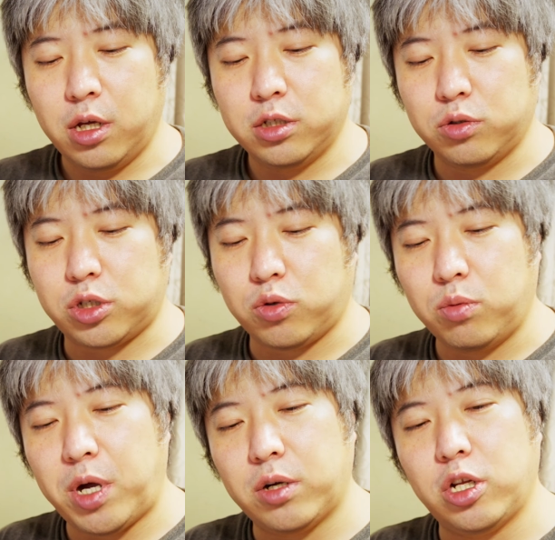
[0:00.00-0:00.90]
そしてこ
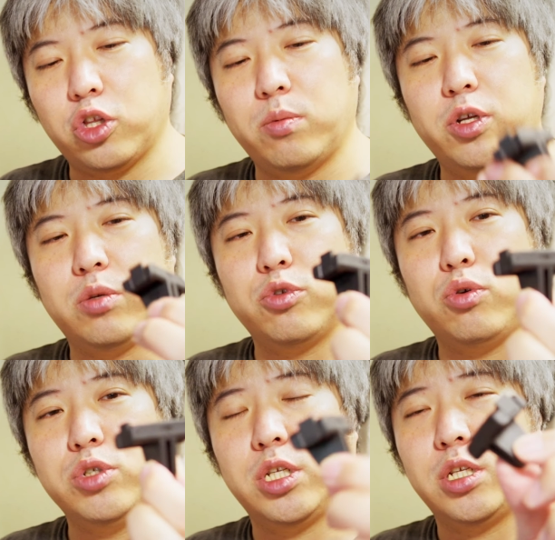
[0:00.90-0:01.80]
のマグネットマウントも
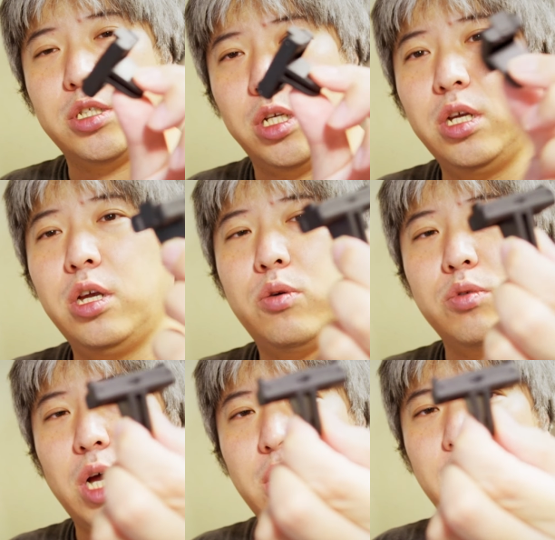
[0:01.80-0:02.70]
当然ですね、
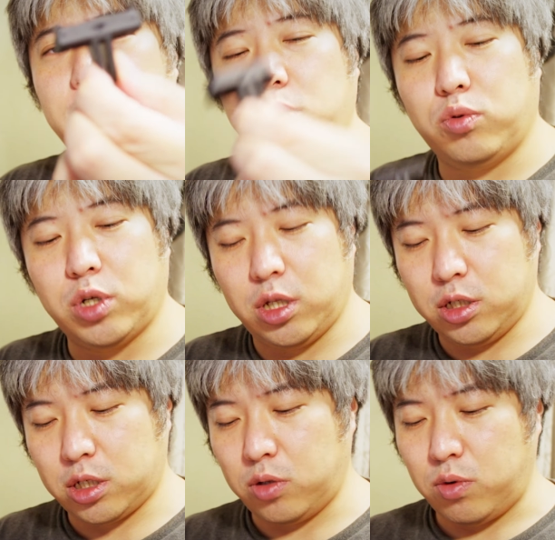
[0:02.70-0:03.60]
この新しい方なん
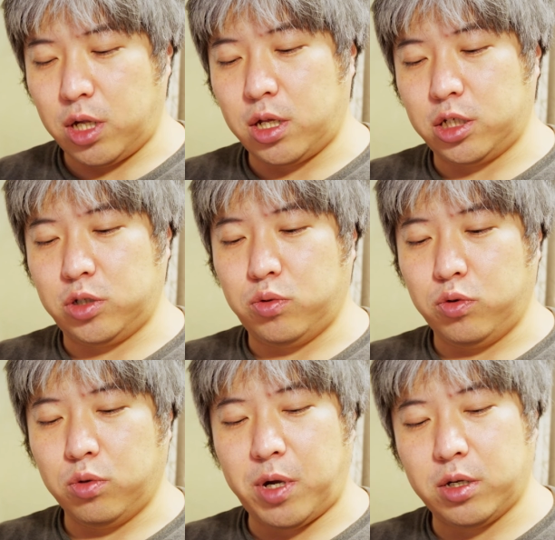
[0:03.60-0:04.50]
ですけど、新しい
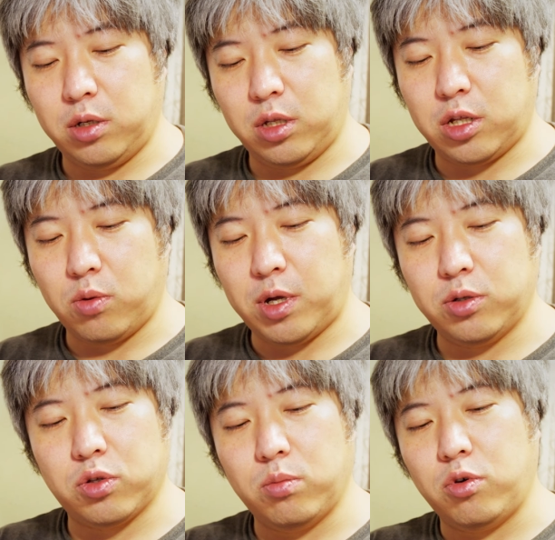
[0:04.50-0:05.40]
方の
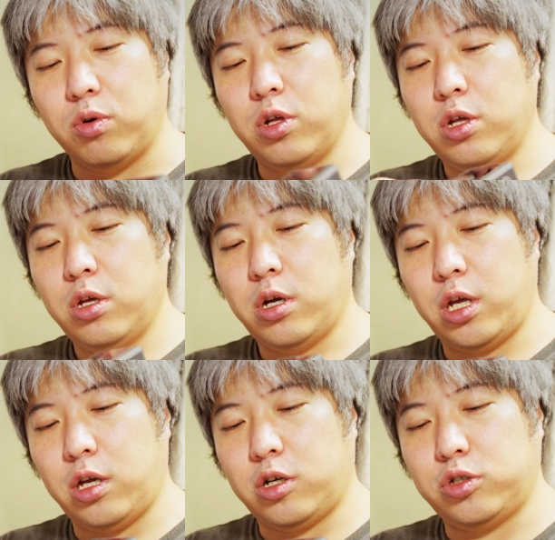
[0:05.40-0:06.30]
マグネットマウントも
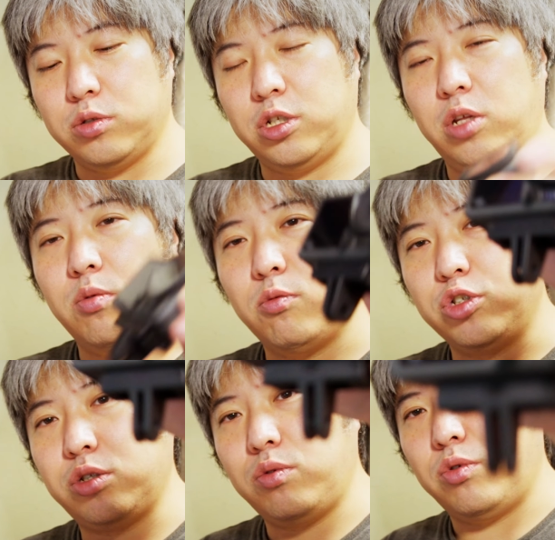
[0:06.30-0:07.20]
はい、アクション3ももちろん